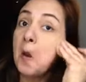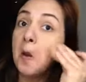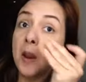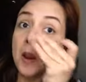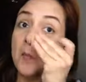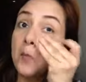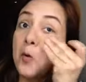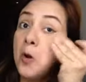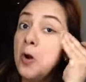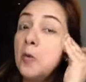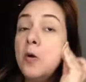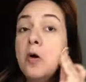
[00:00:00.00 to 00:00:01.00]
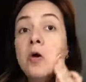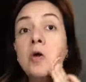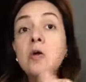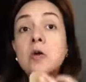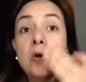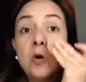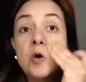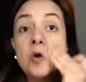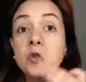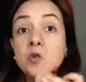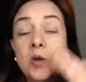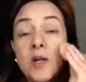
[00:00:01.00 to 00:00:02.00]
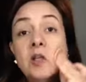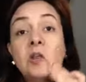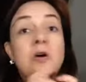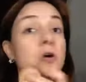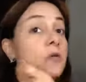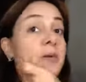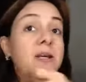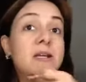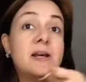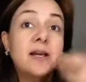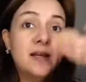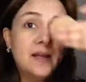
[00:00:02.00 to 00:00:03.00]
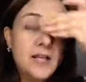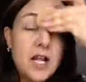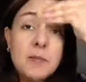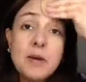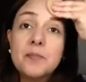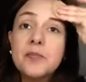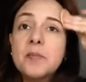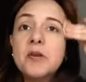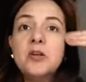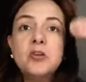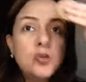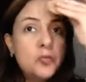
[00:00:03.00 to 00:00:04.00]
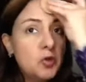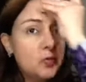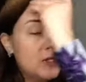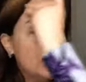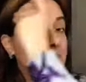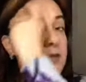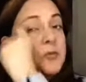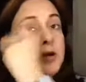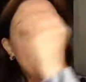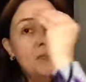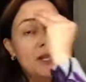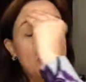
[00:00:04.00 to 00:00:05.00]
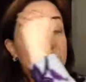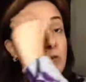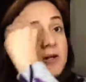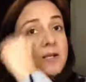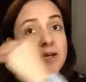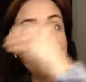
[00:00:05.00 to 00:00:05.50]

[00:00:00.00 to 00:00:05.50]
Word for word: en polvo o suelto o maquillaje en crema, dependiendo del tipo de piel. Recuerden que